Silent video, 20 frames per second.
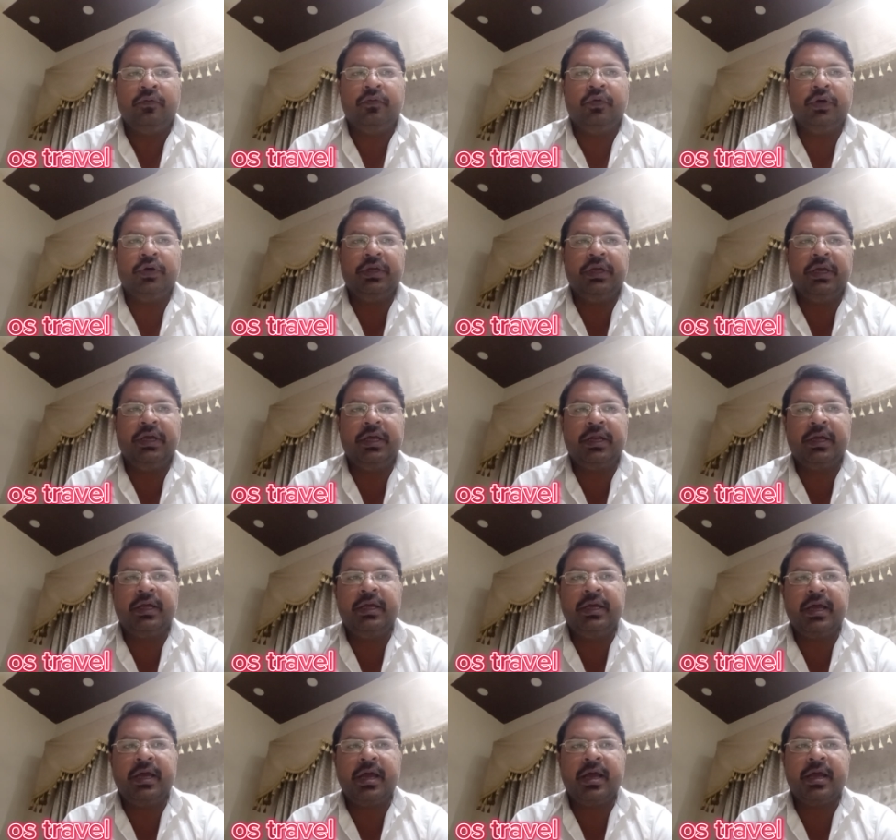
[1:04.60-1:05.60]
वो ये
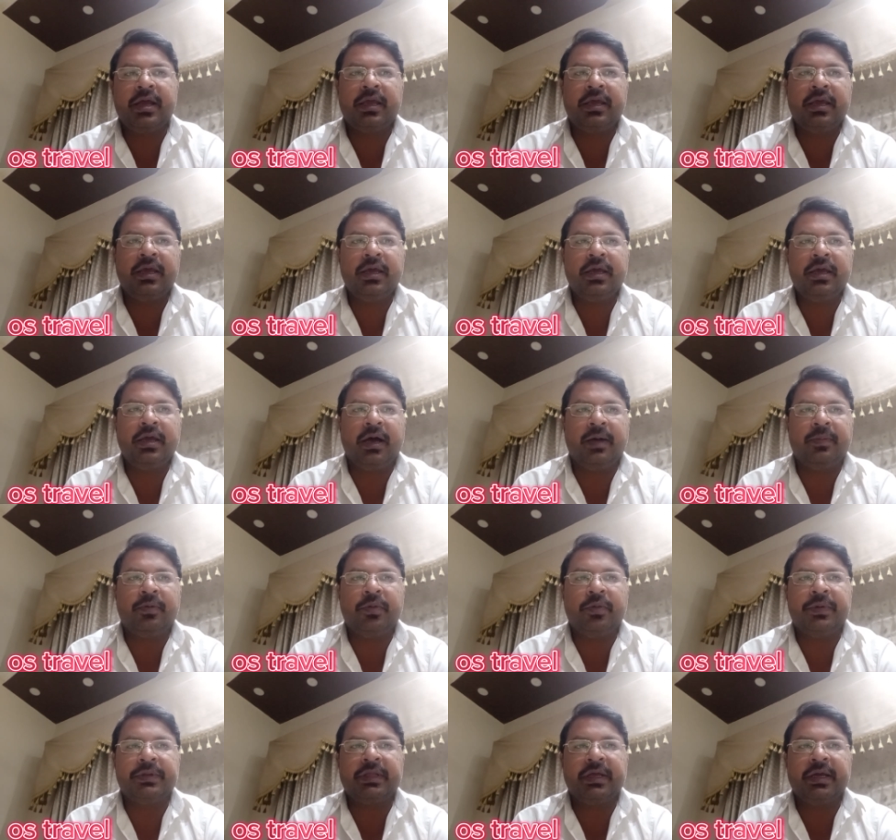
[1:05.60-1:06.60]
रही है कि
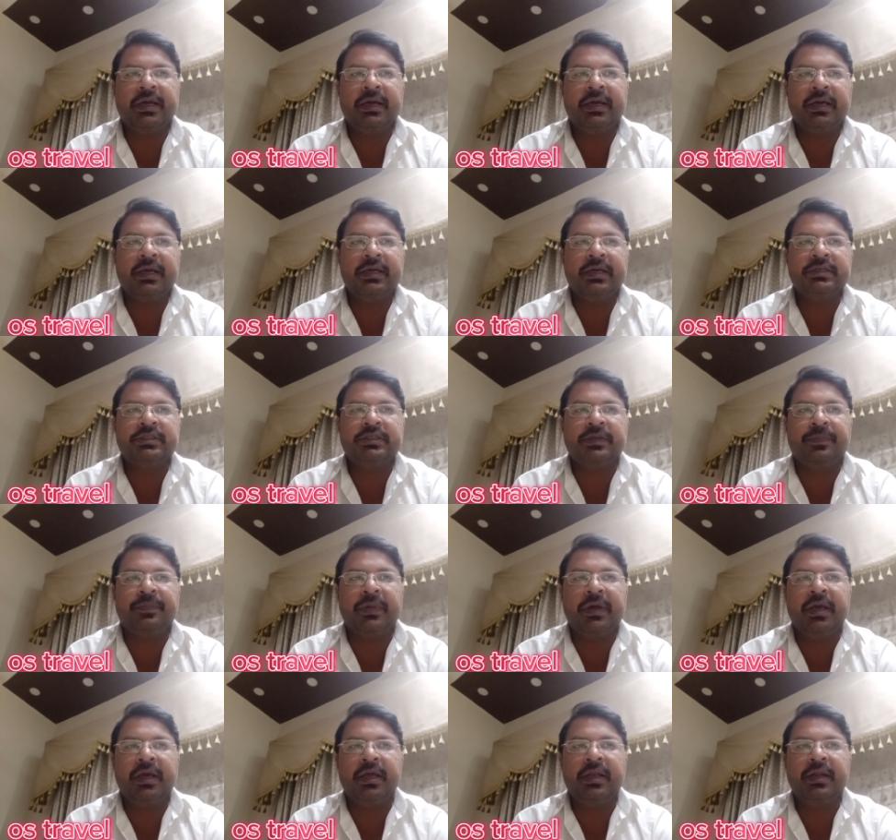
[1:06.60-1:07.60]
आपको पता है कि
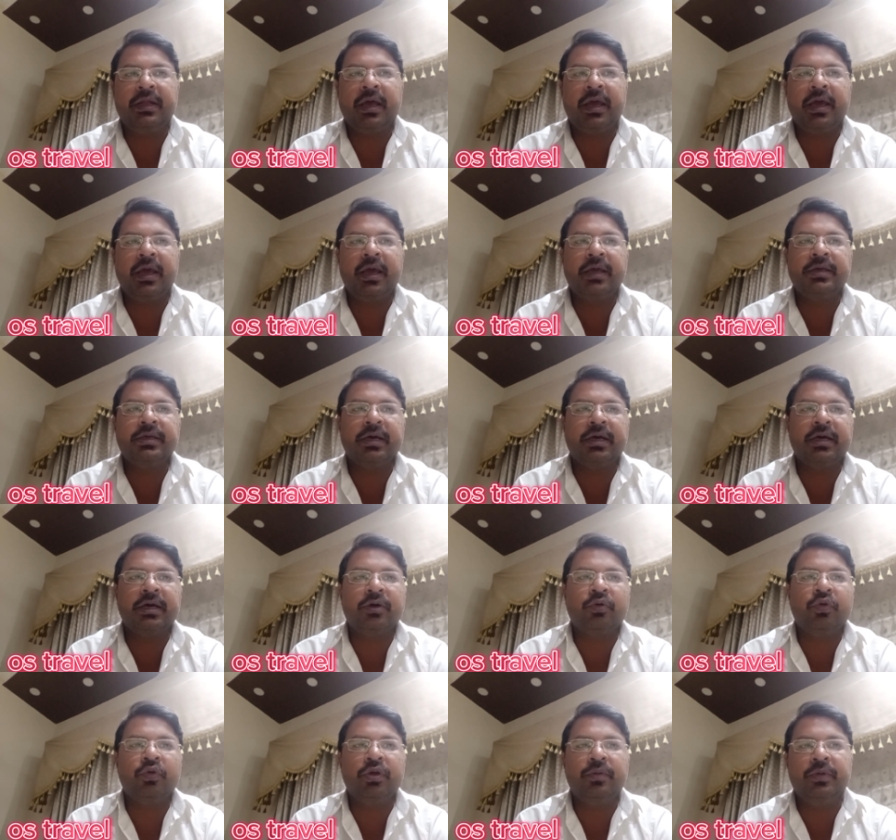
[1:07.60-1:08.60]
स्पेन है या
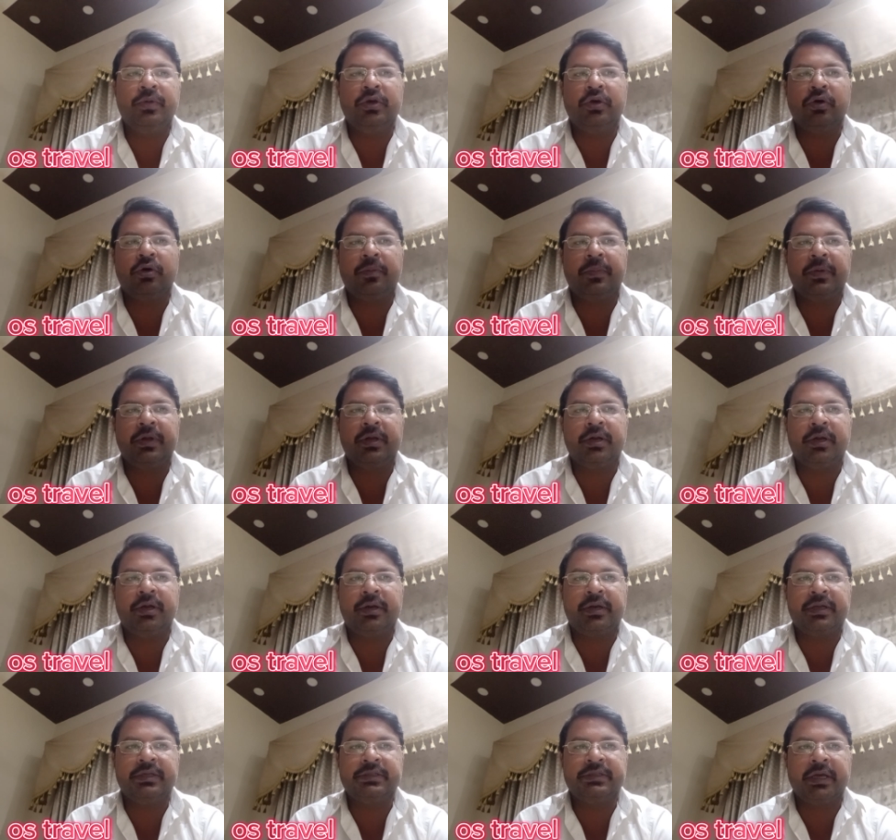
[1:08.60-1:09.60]
कोई भी यूरोपियन
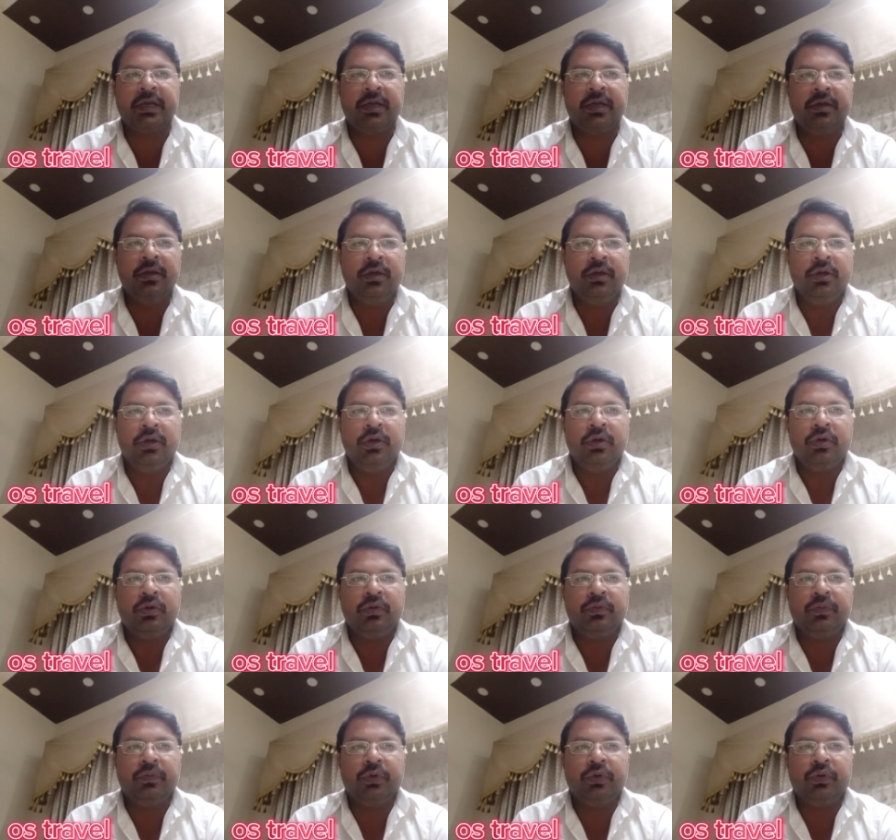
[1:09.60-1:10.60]
कंट्रीज़ है
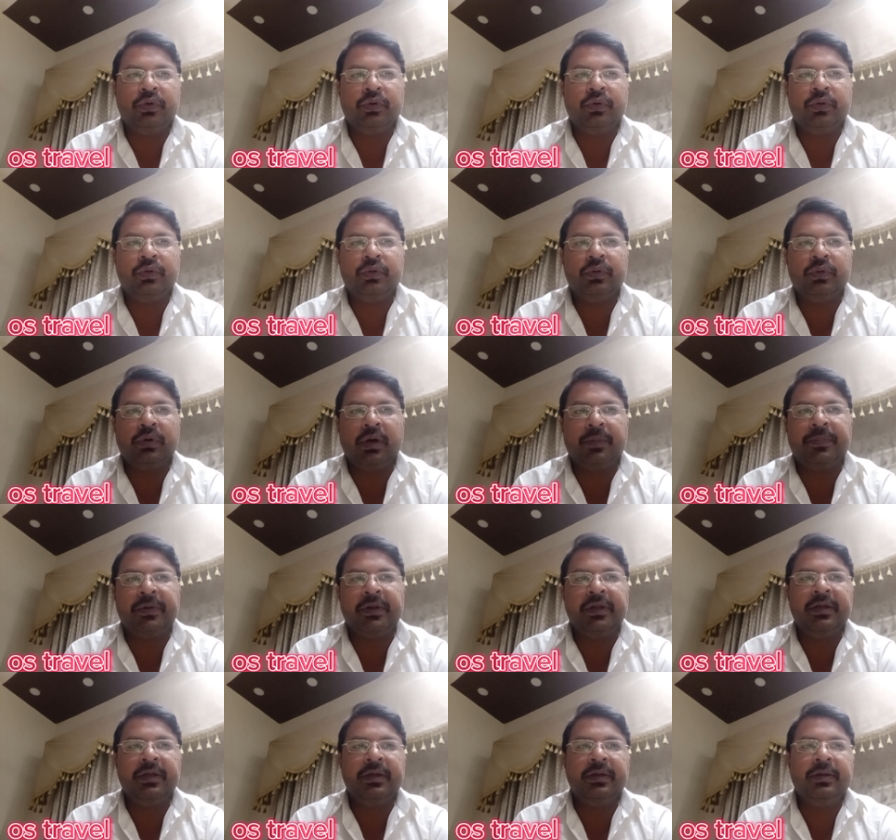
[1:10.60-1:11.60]
वो
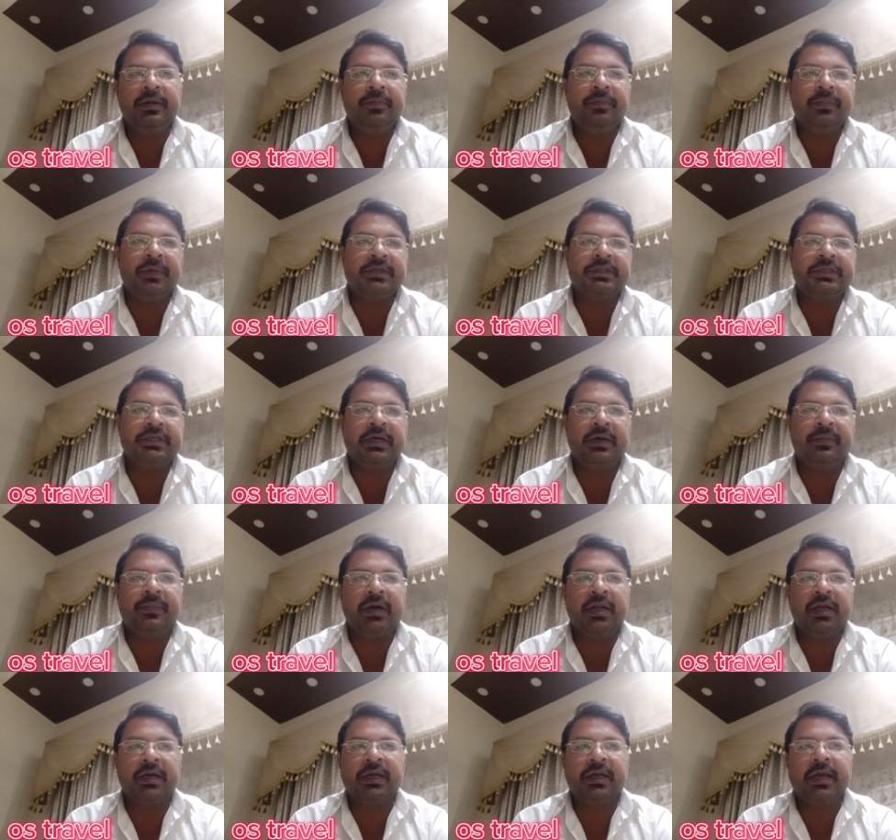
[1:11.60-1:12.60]
अपनी मर्ज़ी का
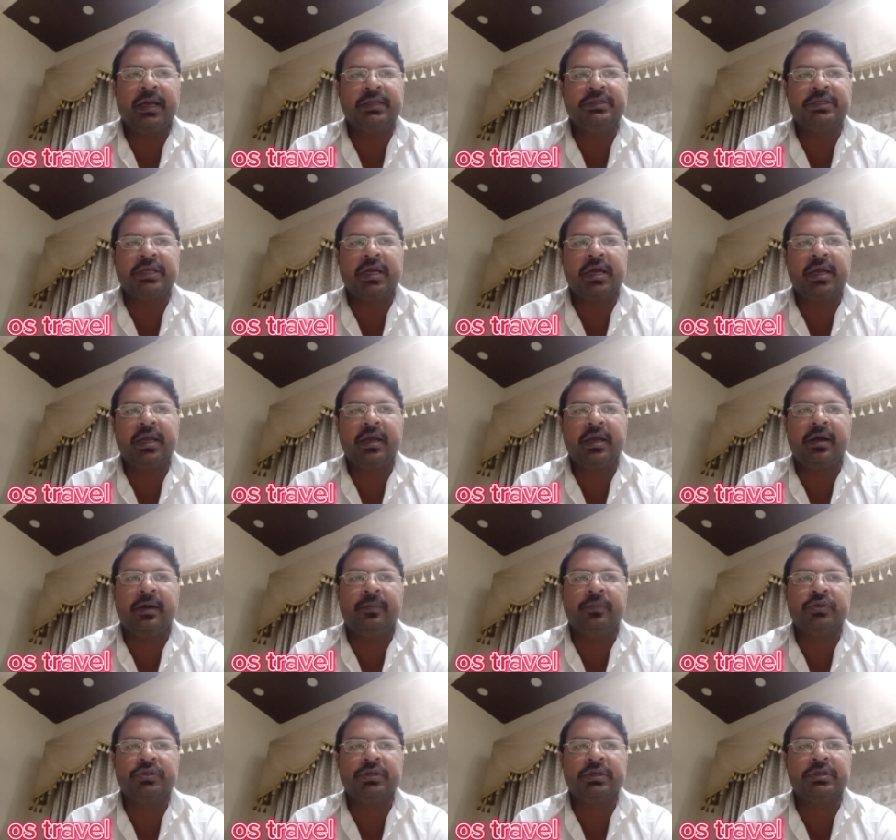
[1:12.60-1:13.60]
मालक है चाहे
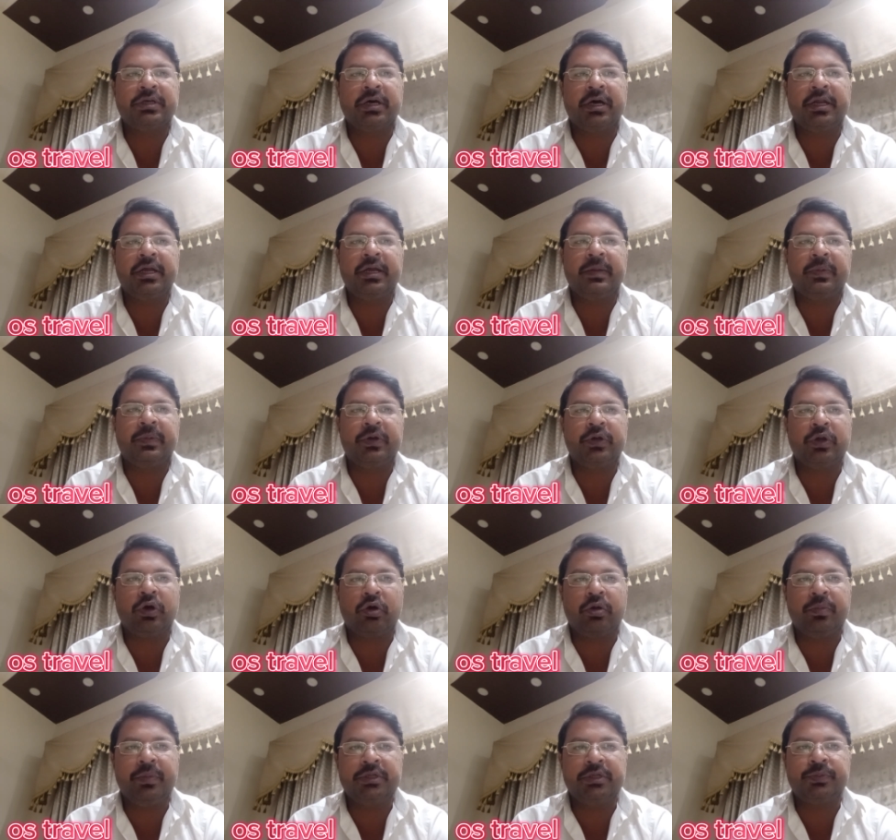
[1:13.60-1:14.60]
हम उसे सारे अपने
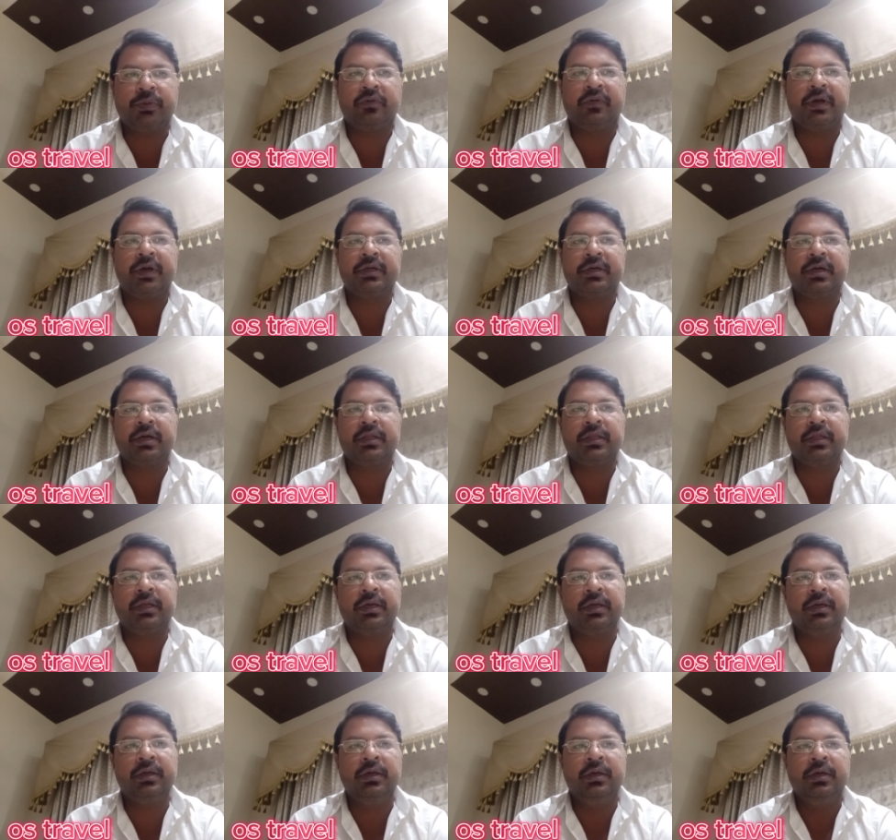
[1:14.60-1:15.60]
डॉक्यूमेंट्स प्रोवाइड कर
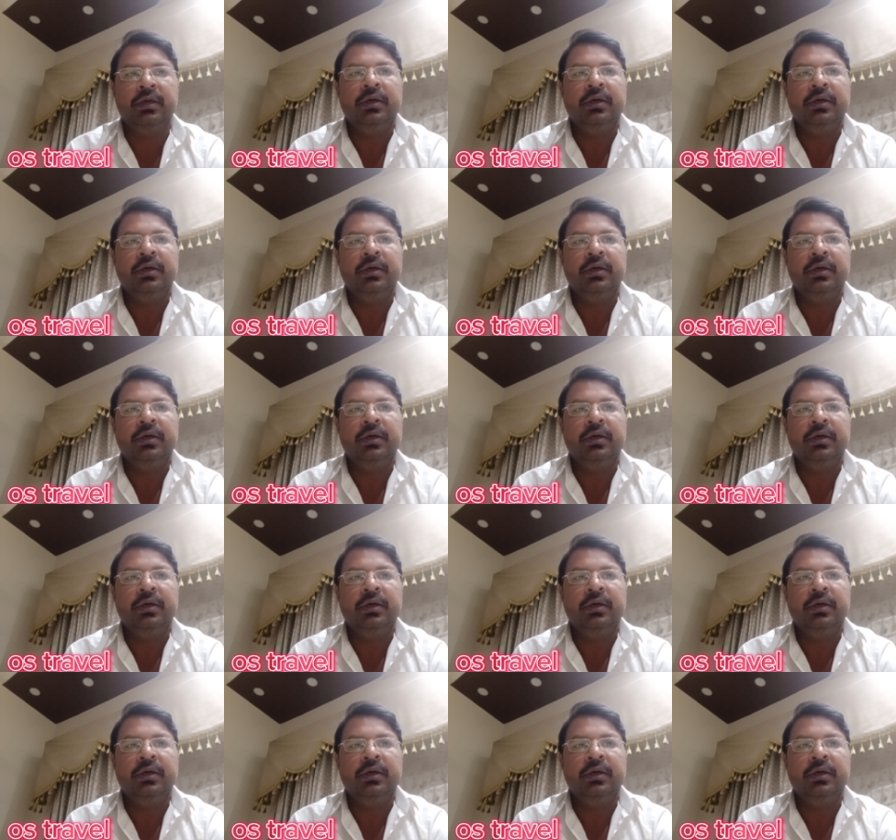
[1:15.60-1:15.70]
दें